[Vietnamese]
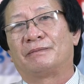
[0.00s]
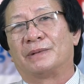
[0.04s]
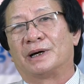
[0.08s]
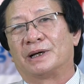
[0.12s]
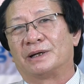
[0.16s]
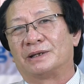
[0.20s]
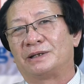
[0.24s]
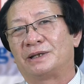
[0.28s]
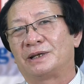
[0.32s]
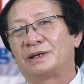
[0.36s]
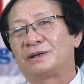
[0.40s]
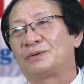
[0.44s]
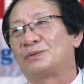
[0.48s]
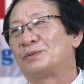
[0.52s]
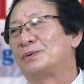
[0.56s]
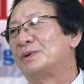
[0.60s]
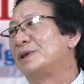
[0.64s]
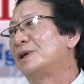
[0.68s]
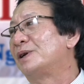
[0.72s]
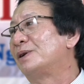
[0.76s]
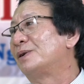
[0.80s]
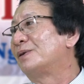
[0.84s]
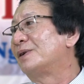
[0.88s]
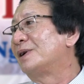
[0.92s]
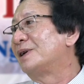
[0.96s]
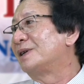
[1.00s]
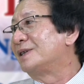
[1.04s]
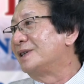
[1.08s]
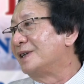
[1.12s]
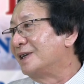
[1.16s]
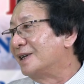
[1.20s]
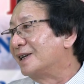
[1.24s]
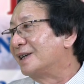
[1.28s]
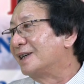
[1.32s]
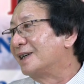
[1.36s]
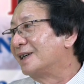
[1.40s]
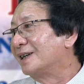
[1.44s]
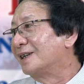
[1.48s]
bản chất của nhân đó là
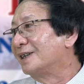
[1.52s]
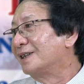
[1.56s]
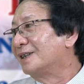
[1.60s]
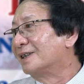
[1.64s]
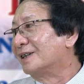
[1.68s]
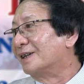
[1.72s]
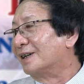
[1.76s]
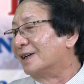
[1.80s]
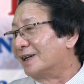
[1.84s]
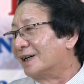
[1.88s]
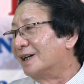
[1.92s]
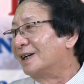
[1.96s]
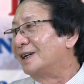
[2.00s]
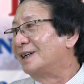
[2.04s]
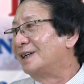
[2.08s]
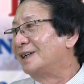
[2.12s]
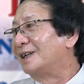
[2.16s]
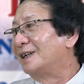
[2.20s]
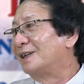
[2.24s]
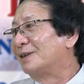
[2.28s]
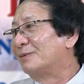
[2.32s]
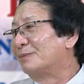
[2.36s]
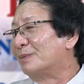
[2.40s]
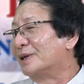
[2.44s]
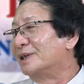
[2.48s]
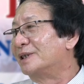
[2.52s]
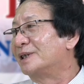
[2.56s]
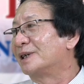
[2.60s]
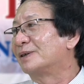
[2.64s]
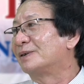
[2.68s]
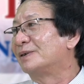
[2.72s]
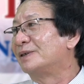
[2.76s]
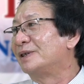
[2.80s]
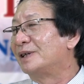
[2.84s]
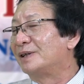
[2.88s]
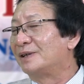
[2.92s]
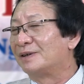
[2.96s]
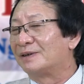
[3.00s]
gì? Hả? Bản
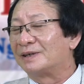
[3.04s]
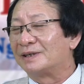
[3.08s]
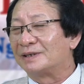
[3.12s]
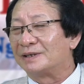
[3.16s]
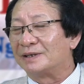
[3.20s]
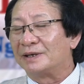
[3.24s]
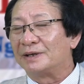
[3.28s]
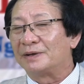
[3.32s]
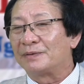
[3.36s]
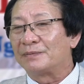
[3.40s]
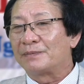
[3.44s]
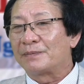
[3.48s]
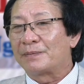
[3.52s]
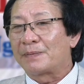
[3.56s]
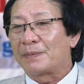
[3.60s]
chất của nhân đó là gì?